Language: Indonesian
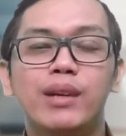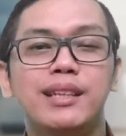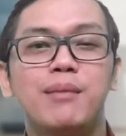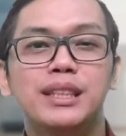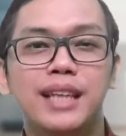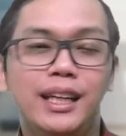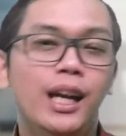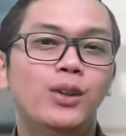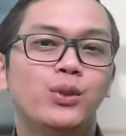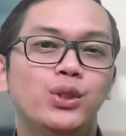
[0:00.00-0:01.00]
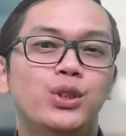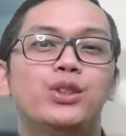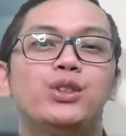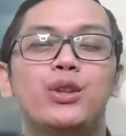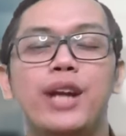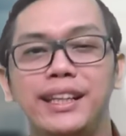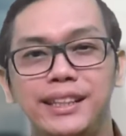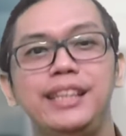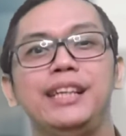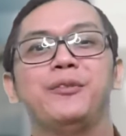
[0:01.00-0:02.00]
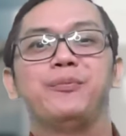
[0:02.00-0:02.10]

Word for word: bersama saya Ujun Junaidi.